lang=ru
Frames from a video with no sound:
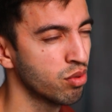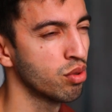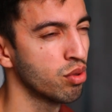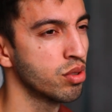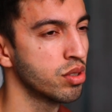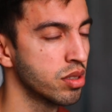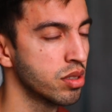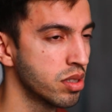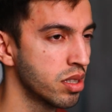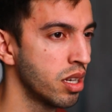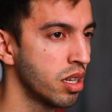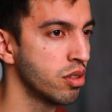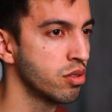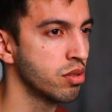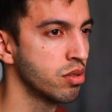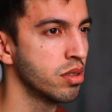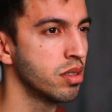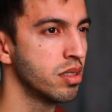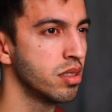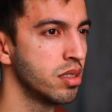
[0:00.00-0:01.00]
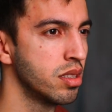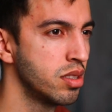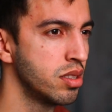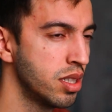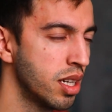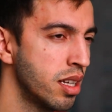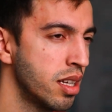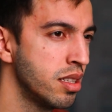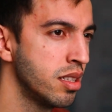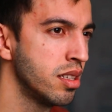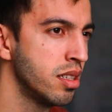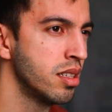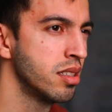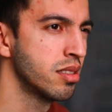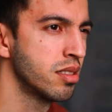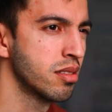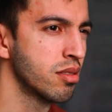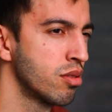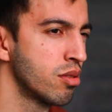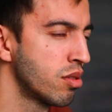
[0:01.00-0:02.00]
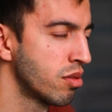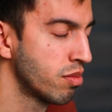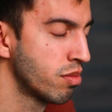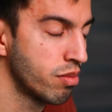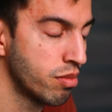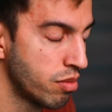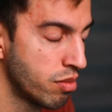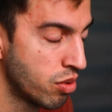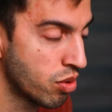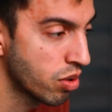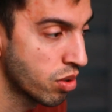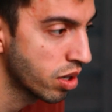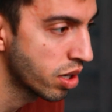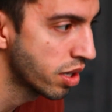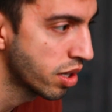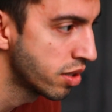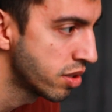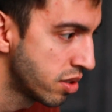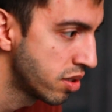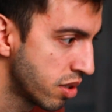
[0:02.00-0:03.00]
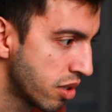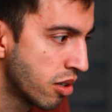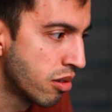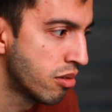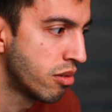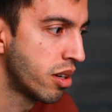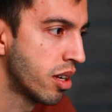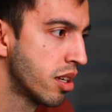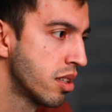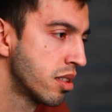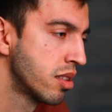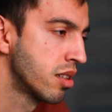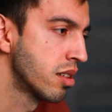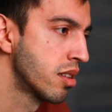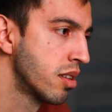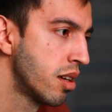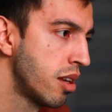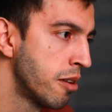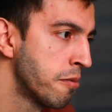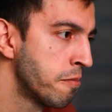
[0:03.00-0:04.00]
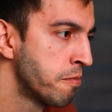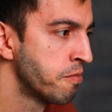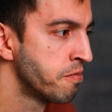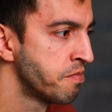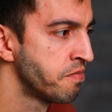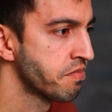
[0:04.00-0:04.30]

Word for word: тоже знаю, что односельчане есть, которые много гадостей говорят и так далее.